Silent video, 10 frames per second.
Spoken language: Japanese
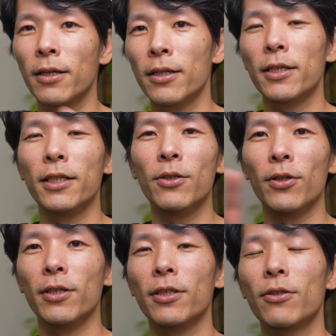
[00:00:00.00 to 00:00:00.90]
しんど
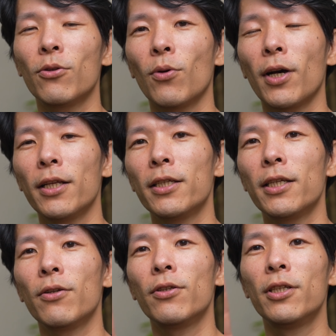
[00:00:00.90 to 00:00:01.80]
いと感じ
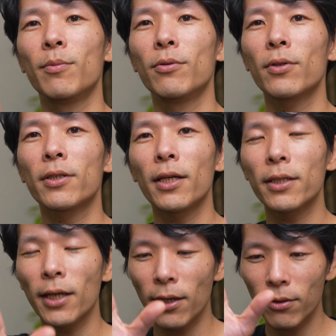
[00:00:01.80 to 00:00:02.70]
ている自分を支
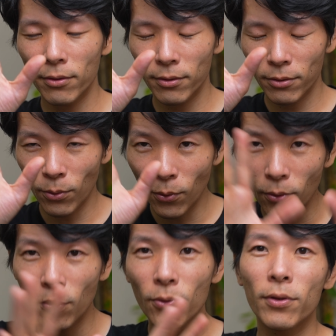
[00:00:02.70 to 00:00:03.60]
える方
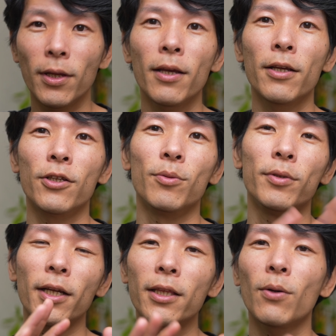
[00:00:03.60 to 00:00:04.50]
法ってね、自
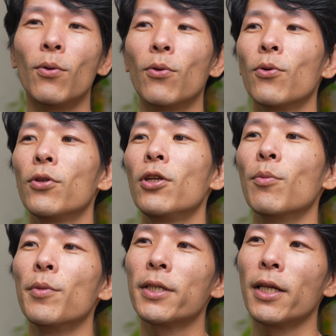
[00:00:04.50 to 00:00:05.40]
分に合った方法っていう
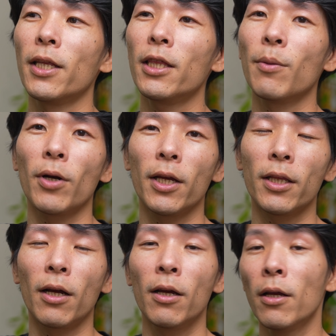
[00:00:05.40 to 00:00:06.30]
のを見つけていってもらえ
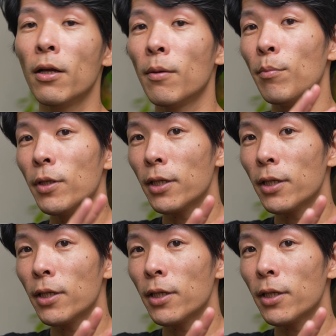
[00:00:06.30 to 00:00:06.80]
たら、見